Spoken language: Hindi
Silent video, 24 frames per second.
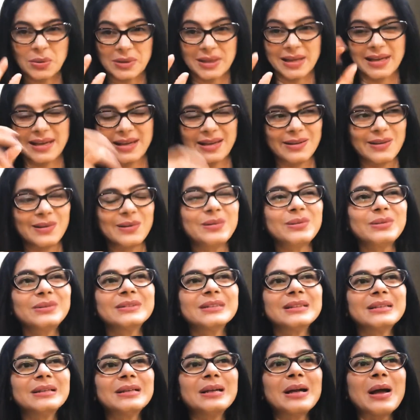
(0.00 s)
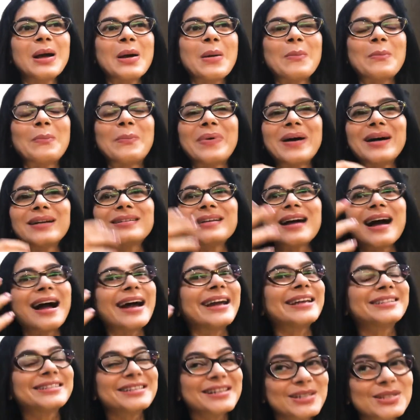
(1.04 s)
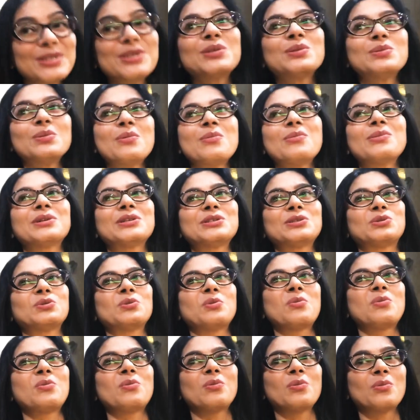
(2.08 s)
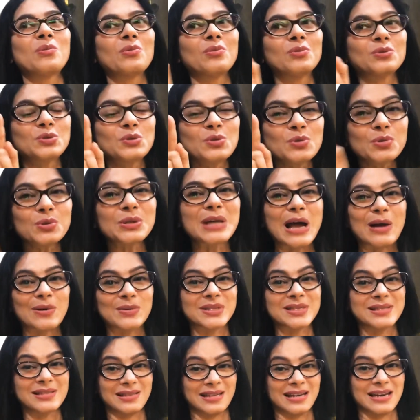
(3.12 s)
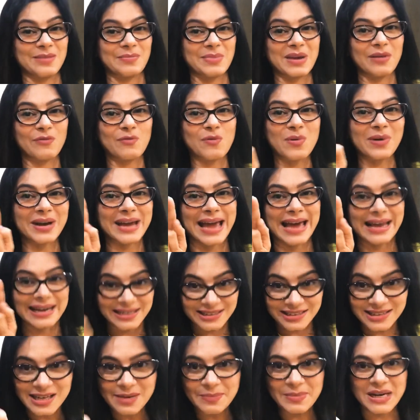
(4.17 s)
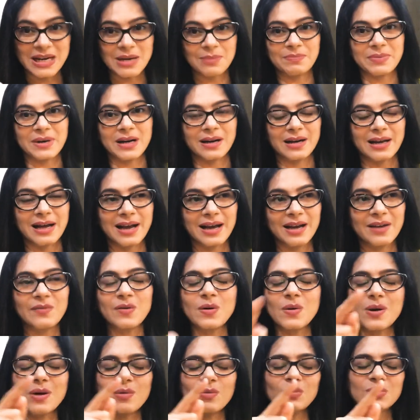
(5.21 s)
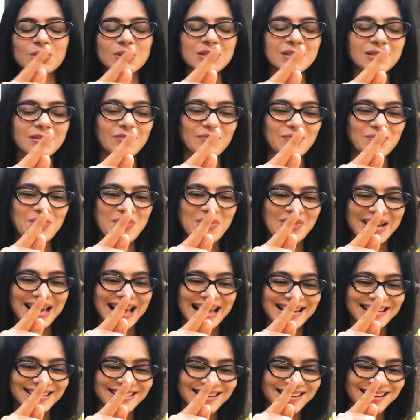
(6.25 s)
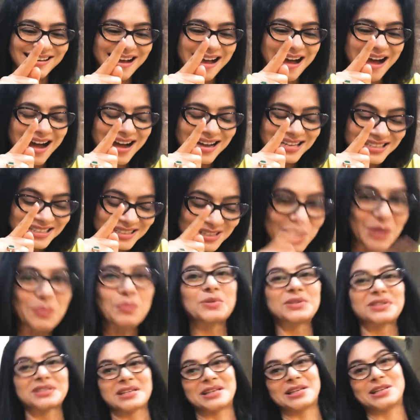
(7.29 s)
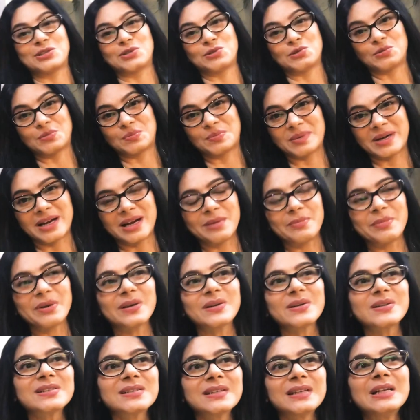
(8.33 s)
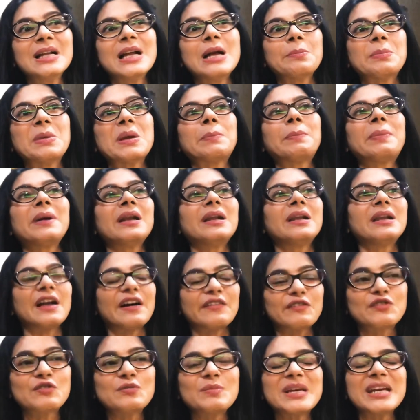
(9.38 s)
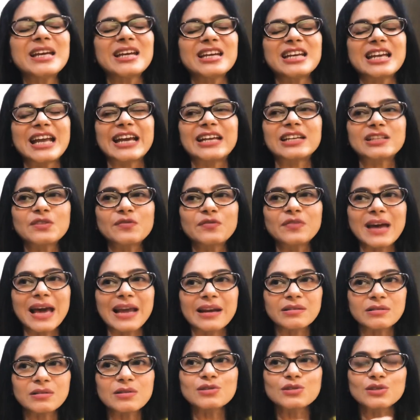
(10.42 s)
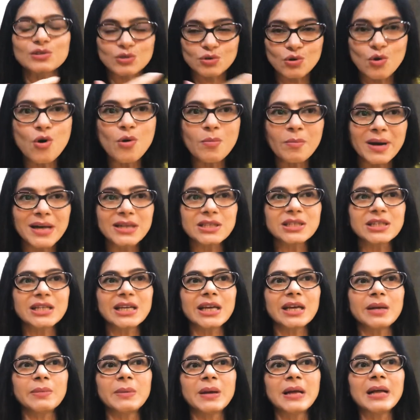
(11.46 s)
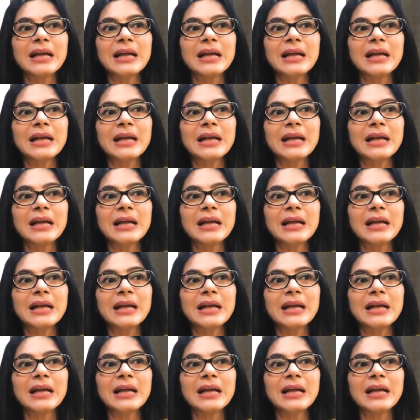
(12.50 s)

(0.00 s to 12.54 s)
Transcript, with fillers: छोड़ देंगे, you know. But I didn't know कि जो 2003 में वो कैरेक्टर मैंने पकड़ा है वो उस वो कैरेक्टर आज तक मुझसे नहीं छूट पाया बिकॉज पीपल लव्ड मी इन नेगेटिव कैरेक्टर सो मच कि